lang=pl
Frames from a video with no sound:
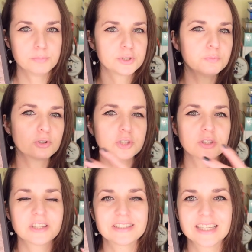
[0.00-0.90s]
Być może to
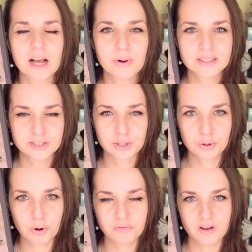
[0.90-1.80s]
jest ta cała
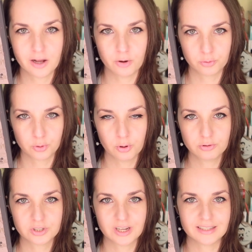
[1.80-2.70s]
cyrkowa
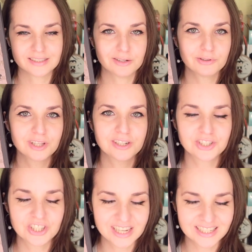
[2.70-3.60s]
otoczka, cały
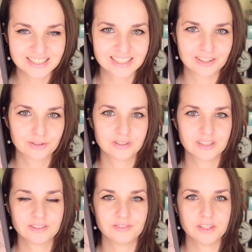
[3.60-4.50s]
ten jazz, tak to
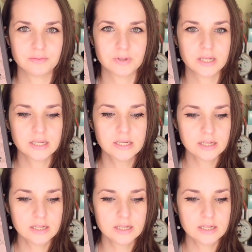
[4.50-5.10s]
nazwijmy,